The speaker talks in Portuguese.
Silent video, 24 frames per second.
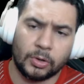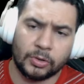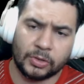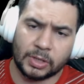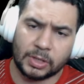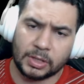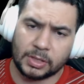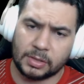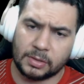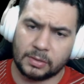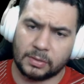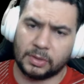
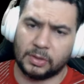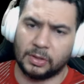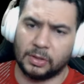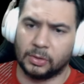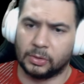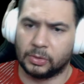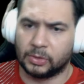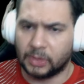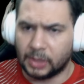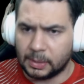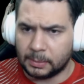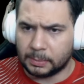mostra a
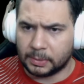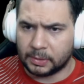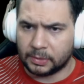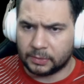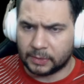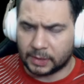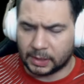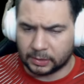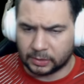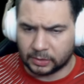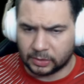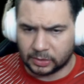divisão. Sempre
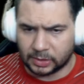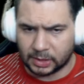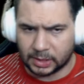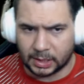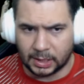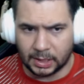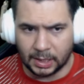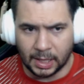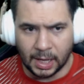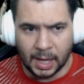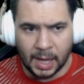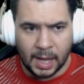falo isso
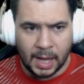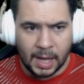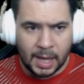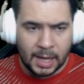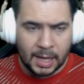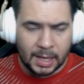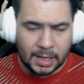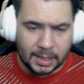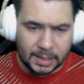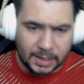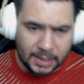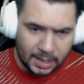aqui.
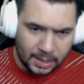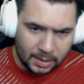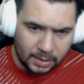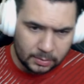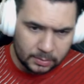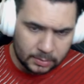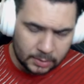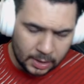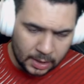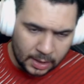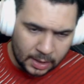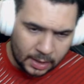
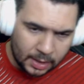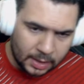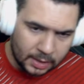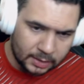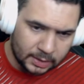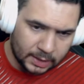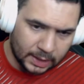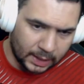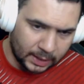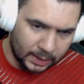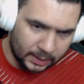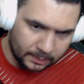Não
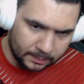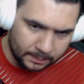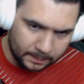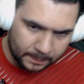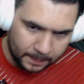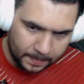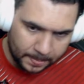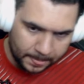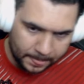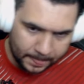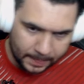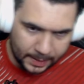tem
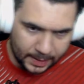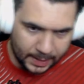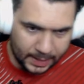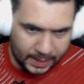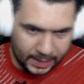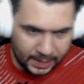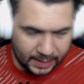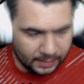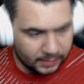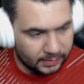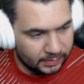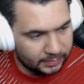
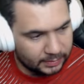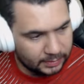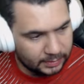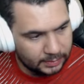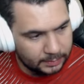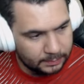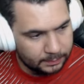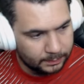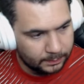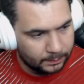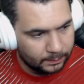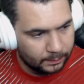
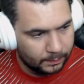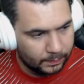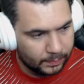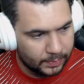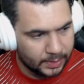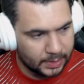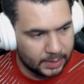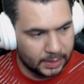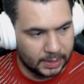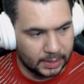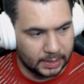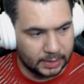essa
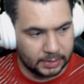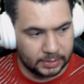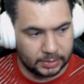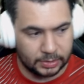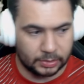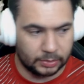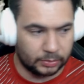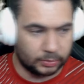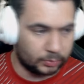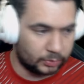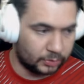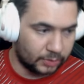né,
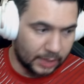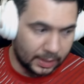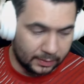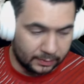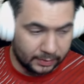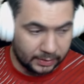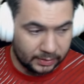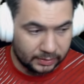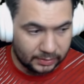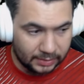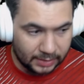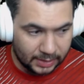de os
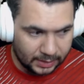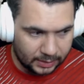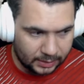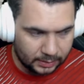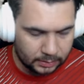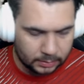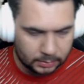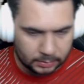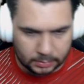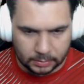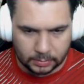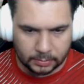devens
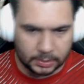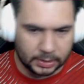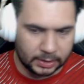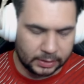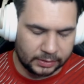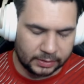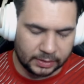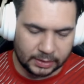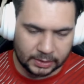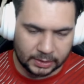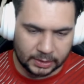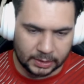terem
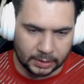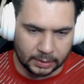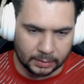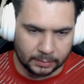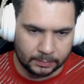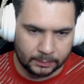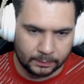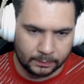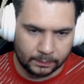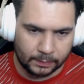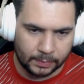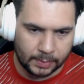tokens aqui.
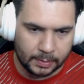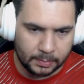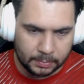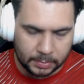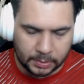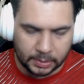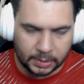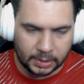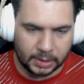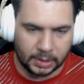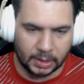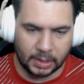
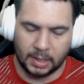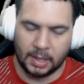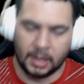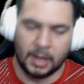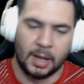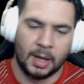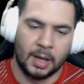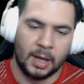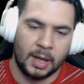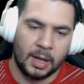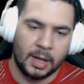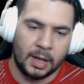Por quê?